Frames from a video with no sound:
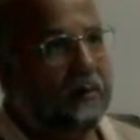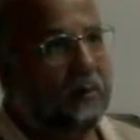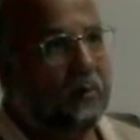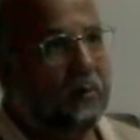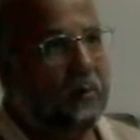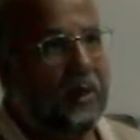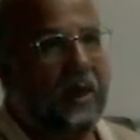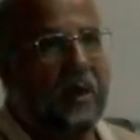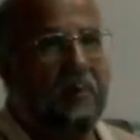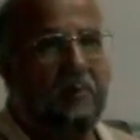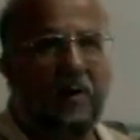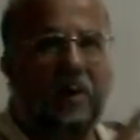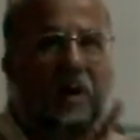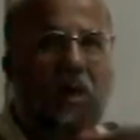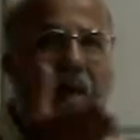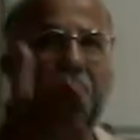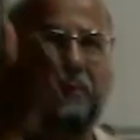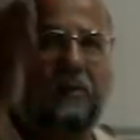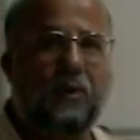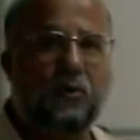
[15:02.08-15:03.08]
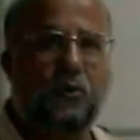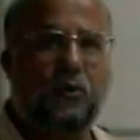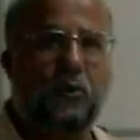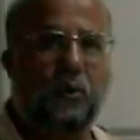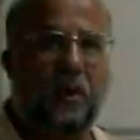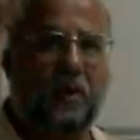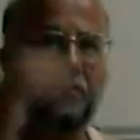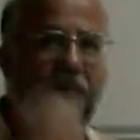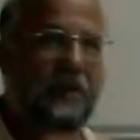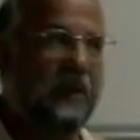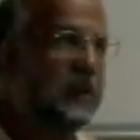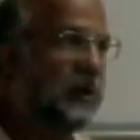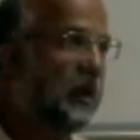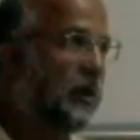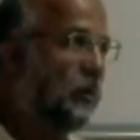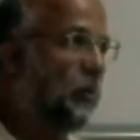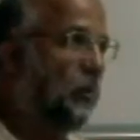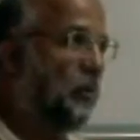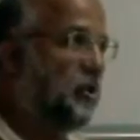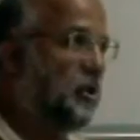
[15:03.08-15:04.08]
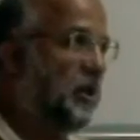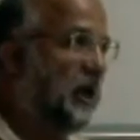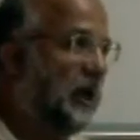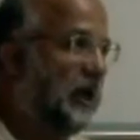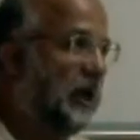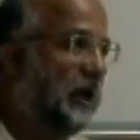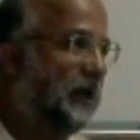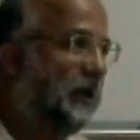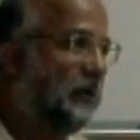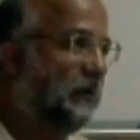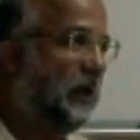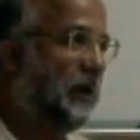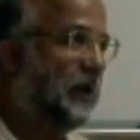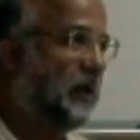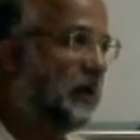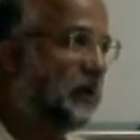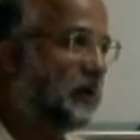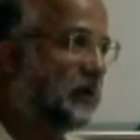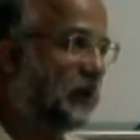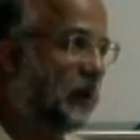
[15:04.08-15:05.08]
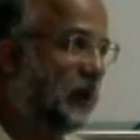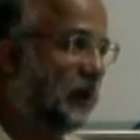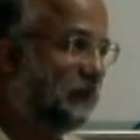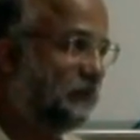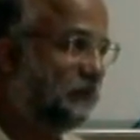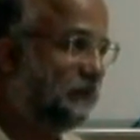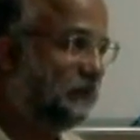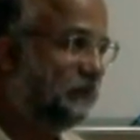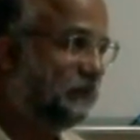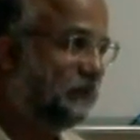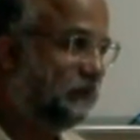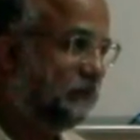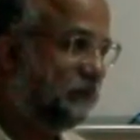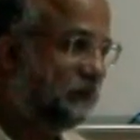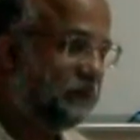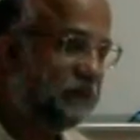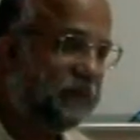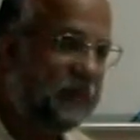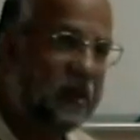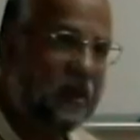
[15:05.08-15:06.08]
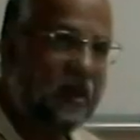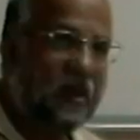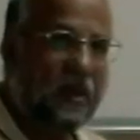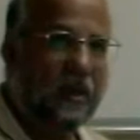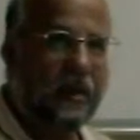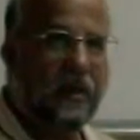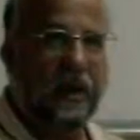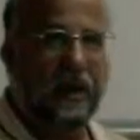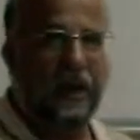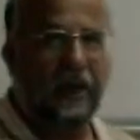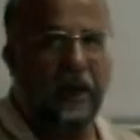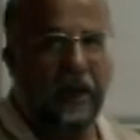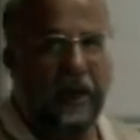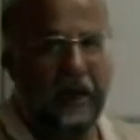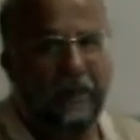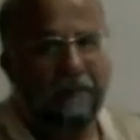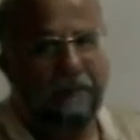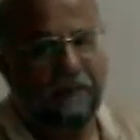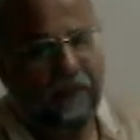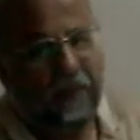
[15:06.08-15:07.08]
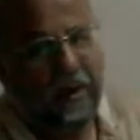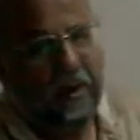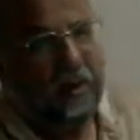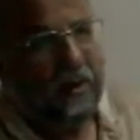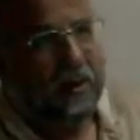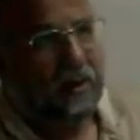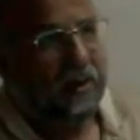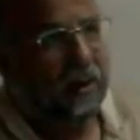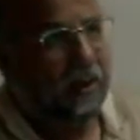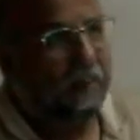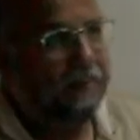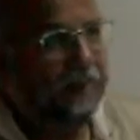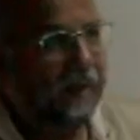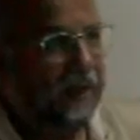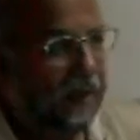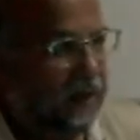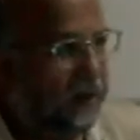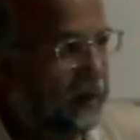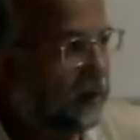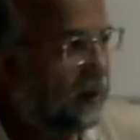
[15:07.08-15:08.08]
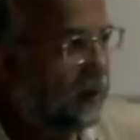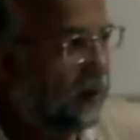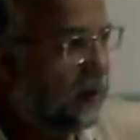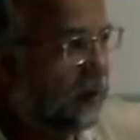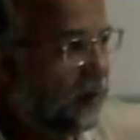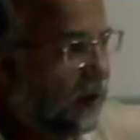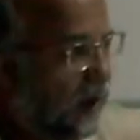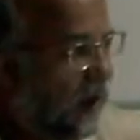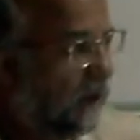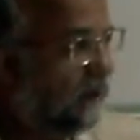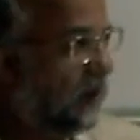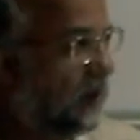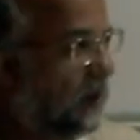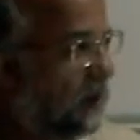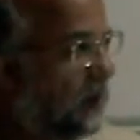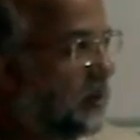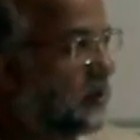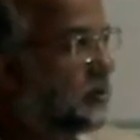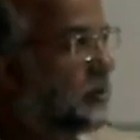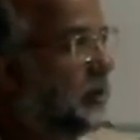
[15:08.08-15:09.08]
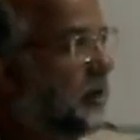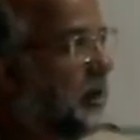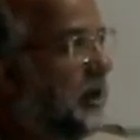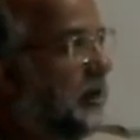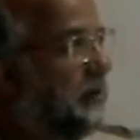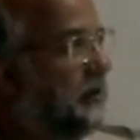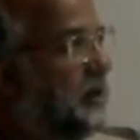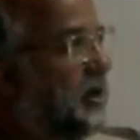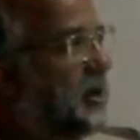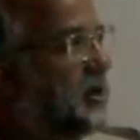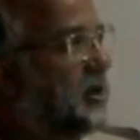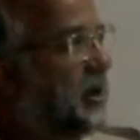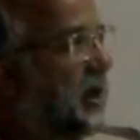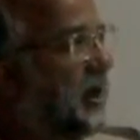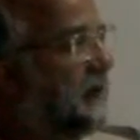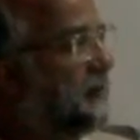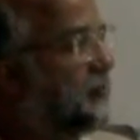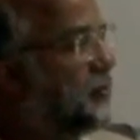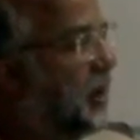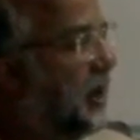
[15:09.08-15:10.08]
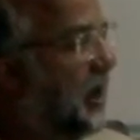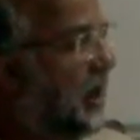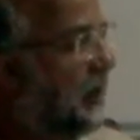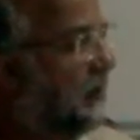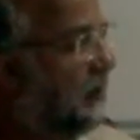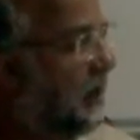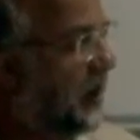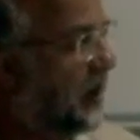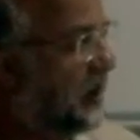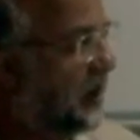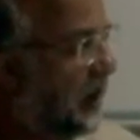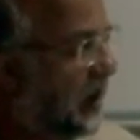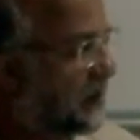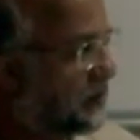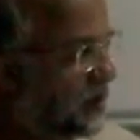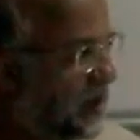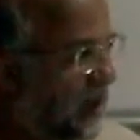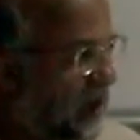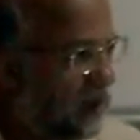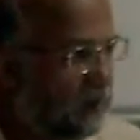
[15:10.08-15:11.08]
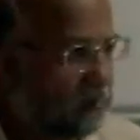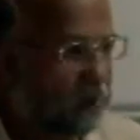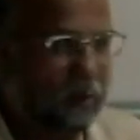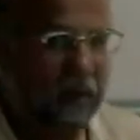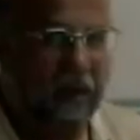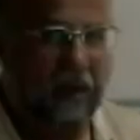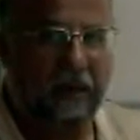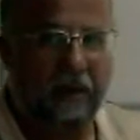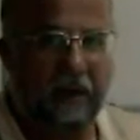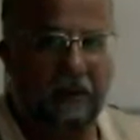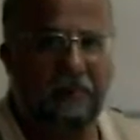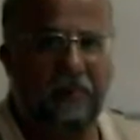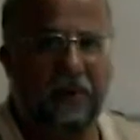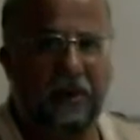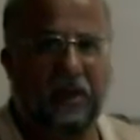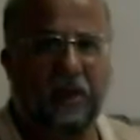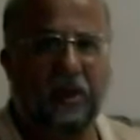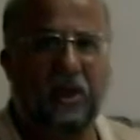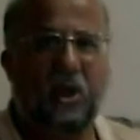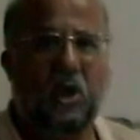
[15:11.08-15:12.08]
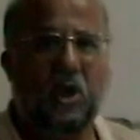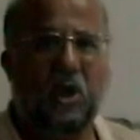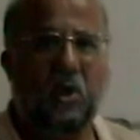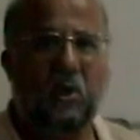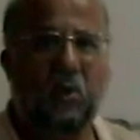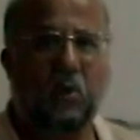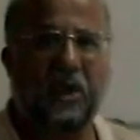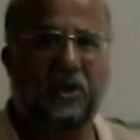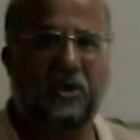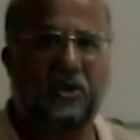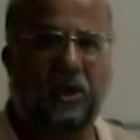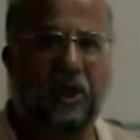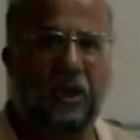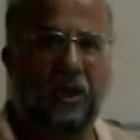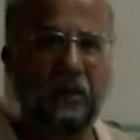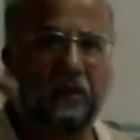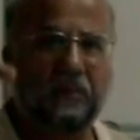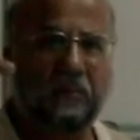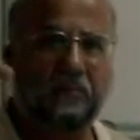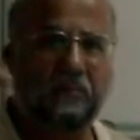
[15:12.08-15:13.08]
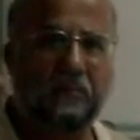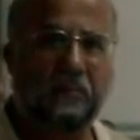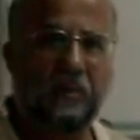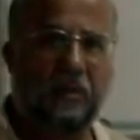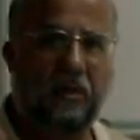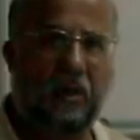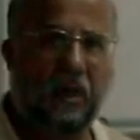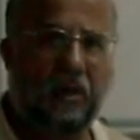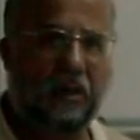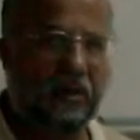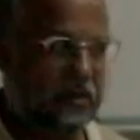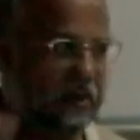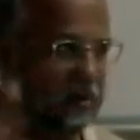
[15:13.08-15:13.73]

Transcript: ve yebqa vechu rabbike zul celali vel ikram geriye Rabbinin efendime söyleyeyim ikram, celal ve ikram sahibi olan Rabbinin vechi kalır.